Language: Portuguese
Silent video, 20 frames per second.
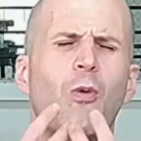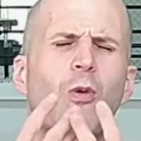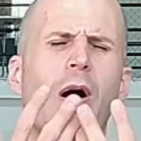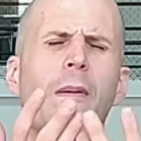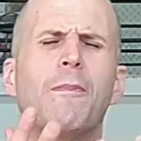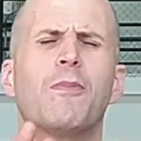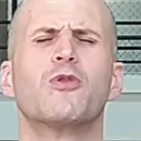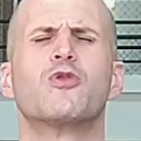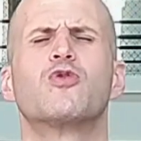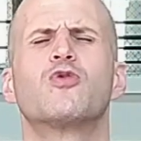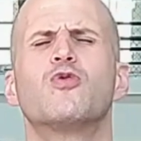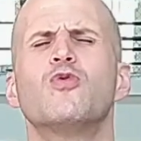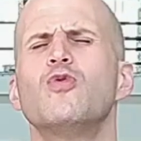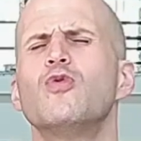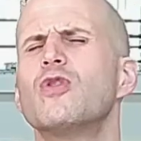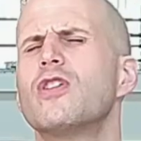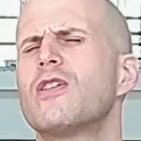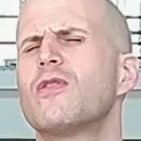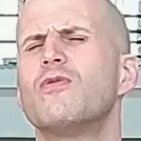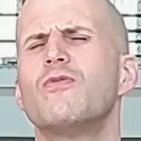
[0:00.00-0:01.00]
a
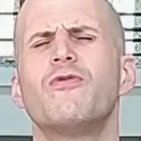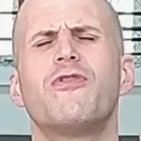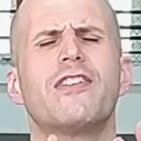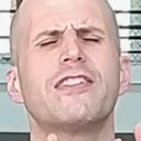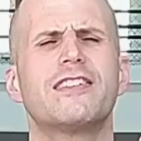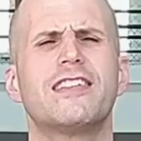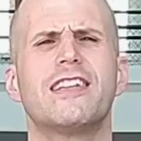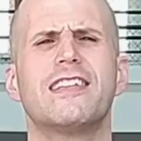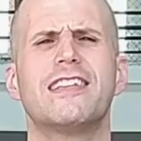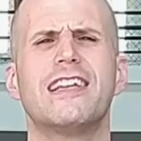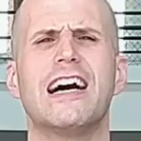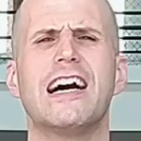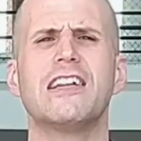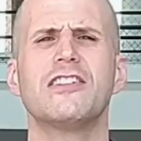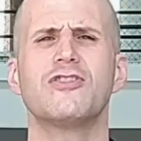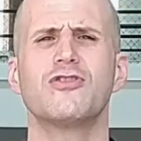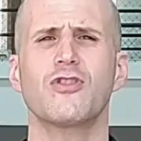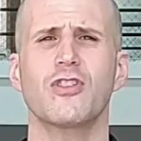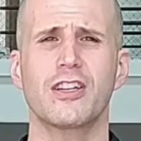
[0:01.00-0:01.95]
postura com facilidade,